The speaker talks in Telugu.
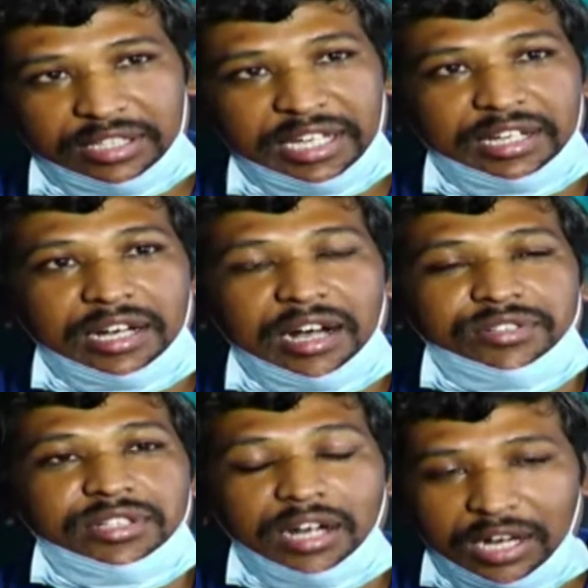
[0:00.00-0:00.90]
లేక
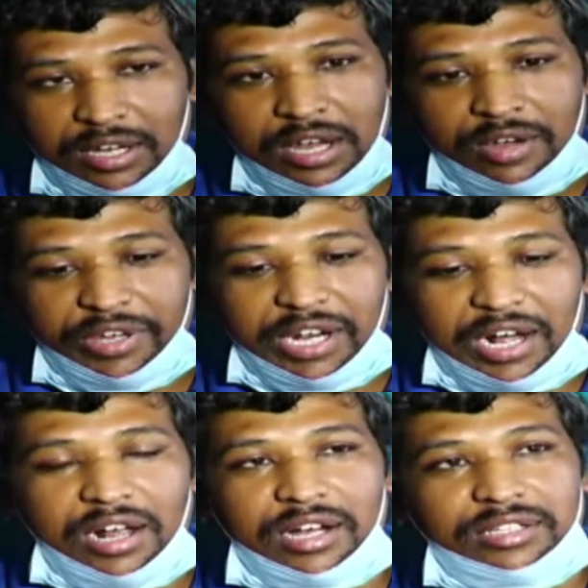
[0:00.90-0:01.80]
వేరే
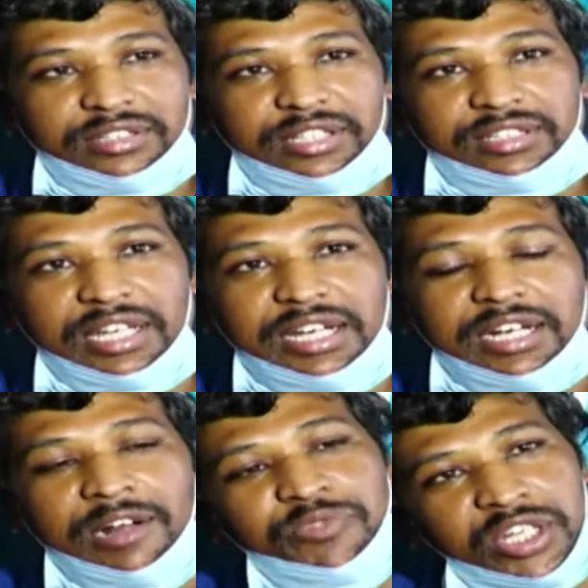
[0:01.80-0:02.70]
తెలియక
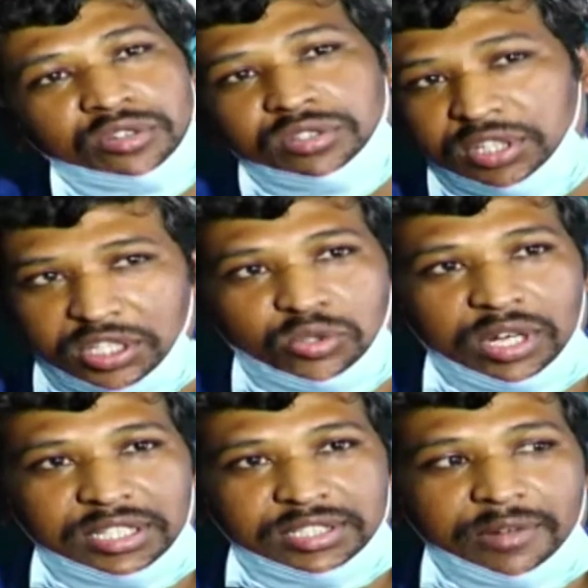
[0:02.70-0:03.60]
నేను
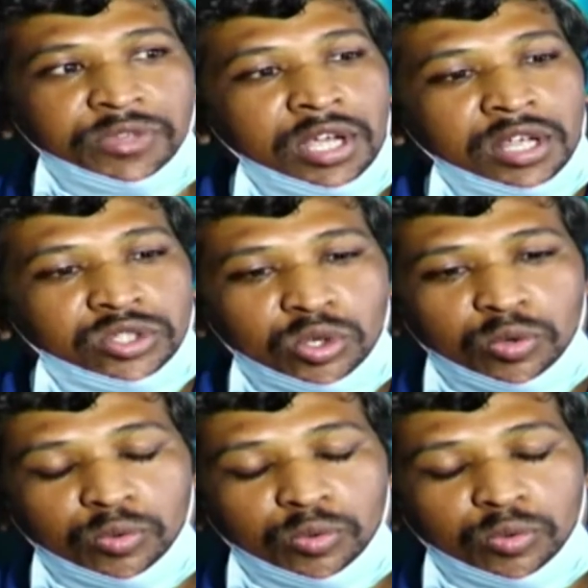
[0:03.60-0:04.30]
తీసుకున్నాను సార్ సో